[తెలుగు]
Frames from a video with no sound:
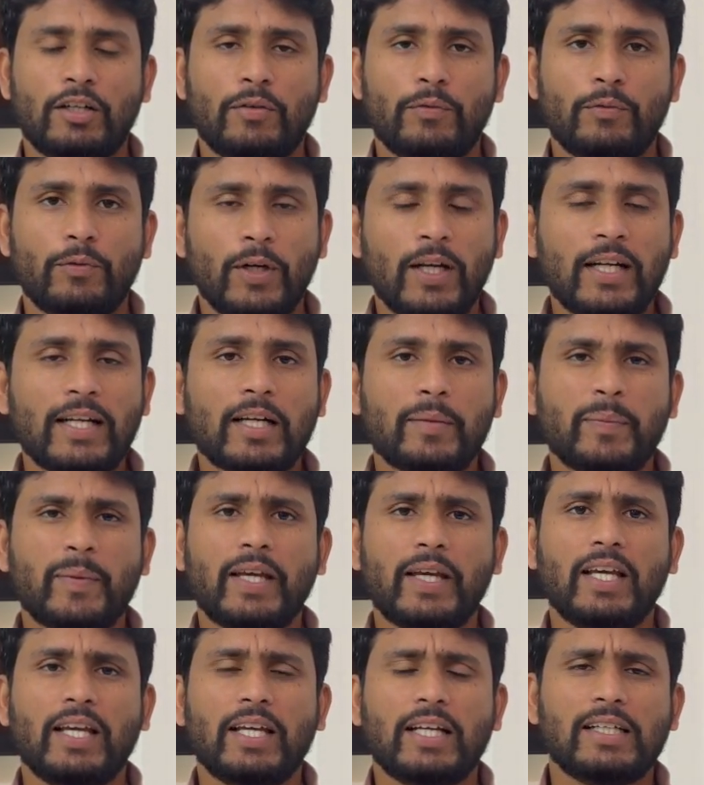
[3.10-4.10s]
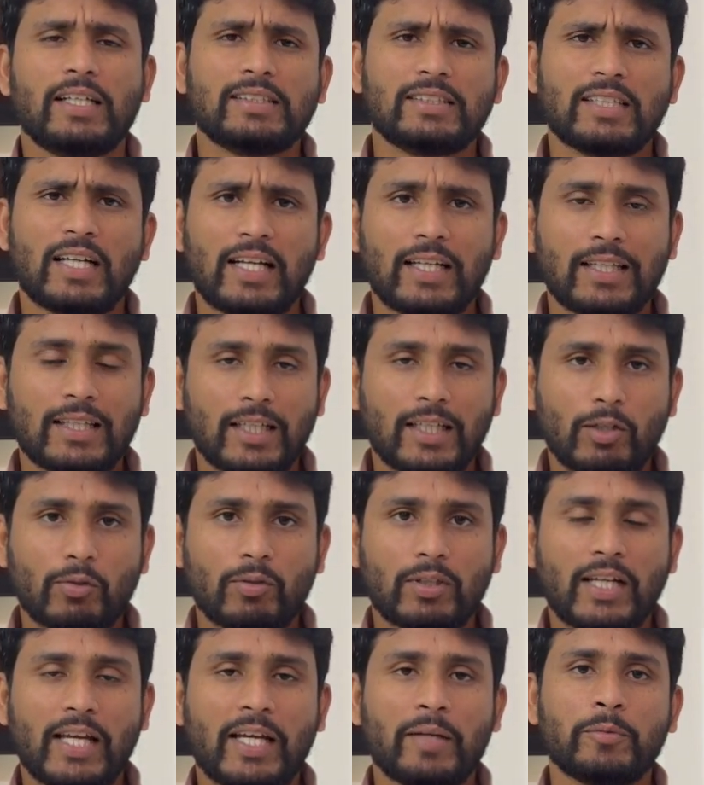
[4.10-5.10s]
వరల్డ్ కప్కి ఇంకా చాలా తక్కువ
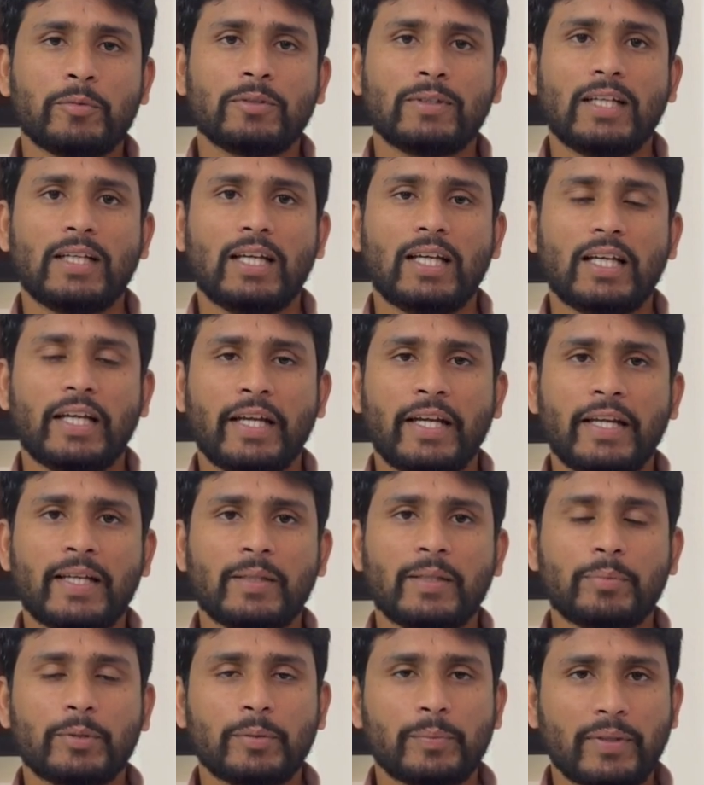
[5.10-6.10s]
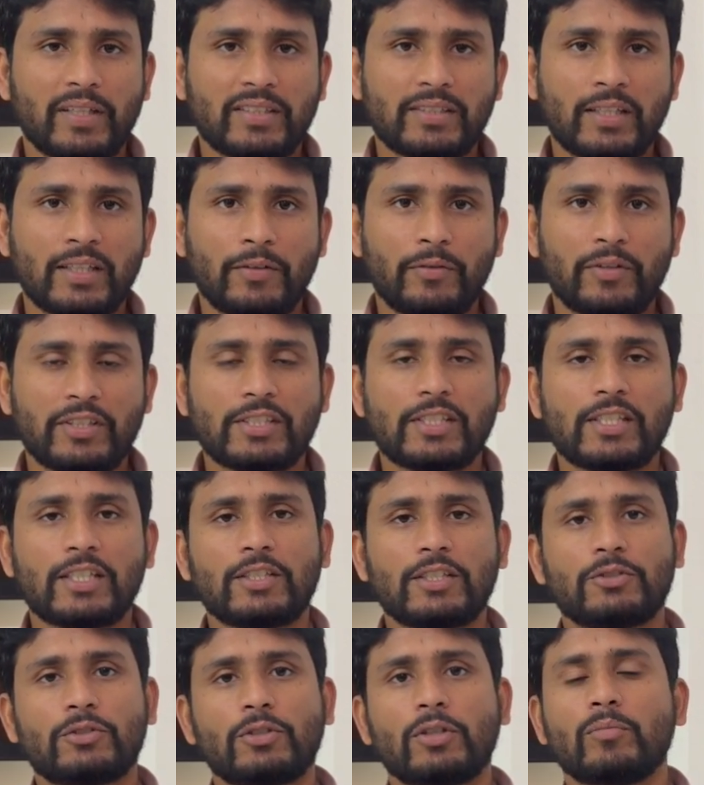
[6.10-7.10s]
టైం ఉంది ఇండియా ఇప్పుడు ప్రజెంట్
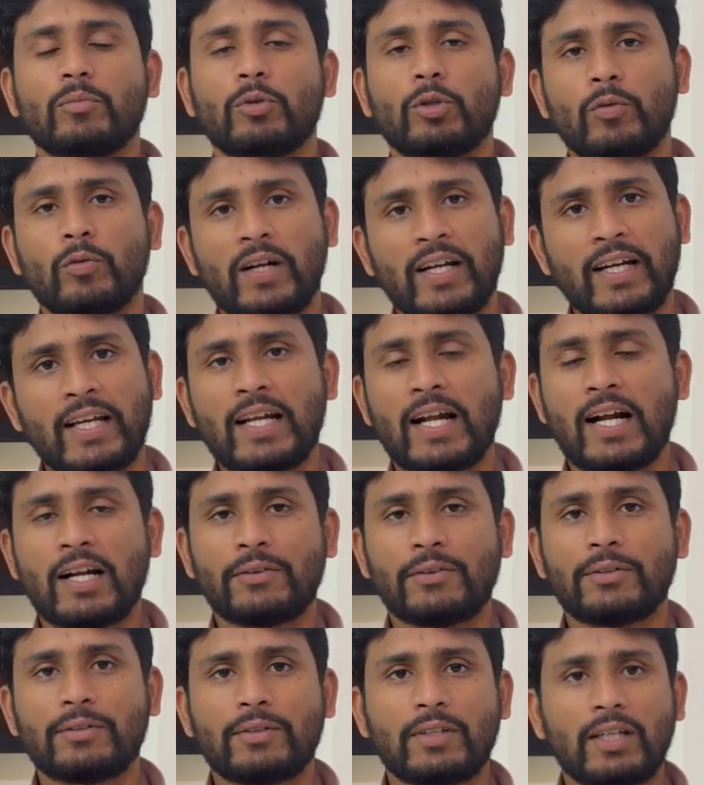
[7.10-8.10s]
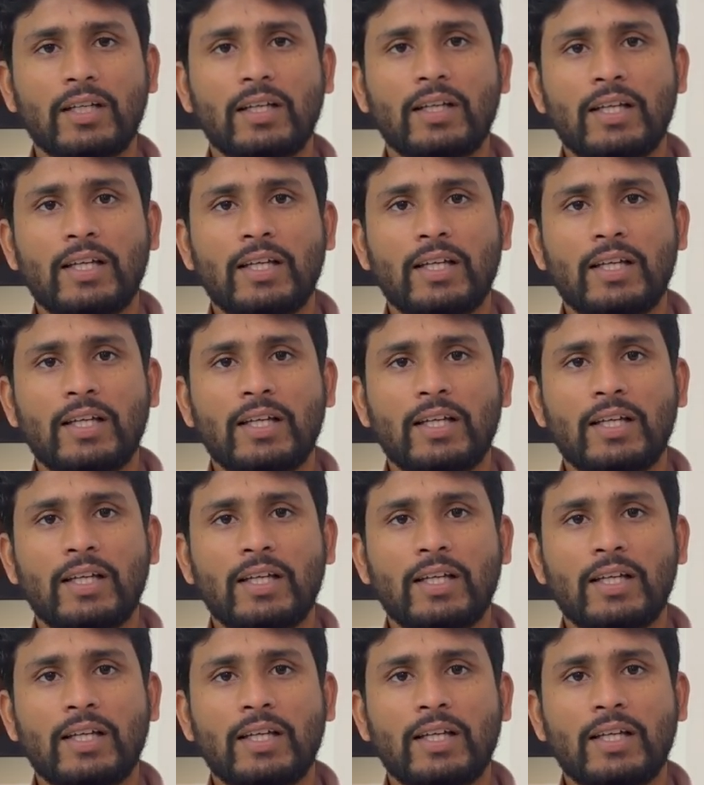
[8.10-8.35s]
వెస్టిండీస్ తోటి మూడు వన్డేలు ఆడుతుంది